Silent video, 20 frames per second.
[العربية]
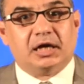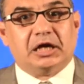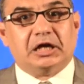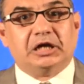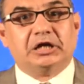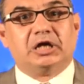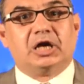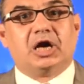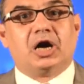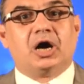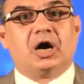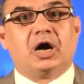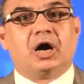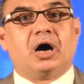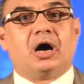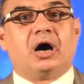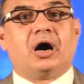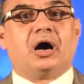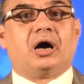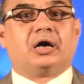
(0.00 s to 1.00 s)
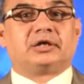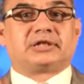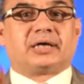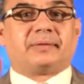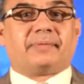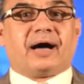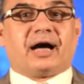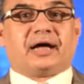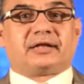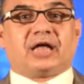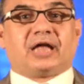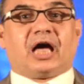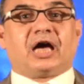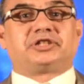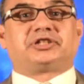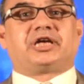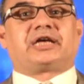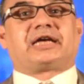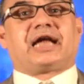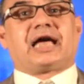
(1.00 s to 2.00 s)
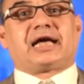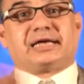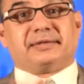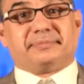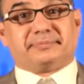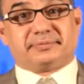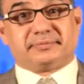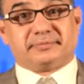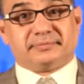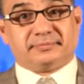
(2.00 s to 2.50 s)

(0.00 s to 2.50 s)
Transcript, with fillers: إلى 17 راكب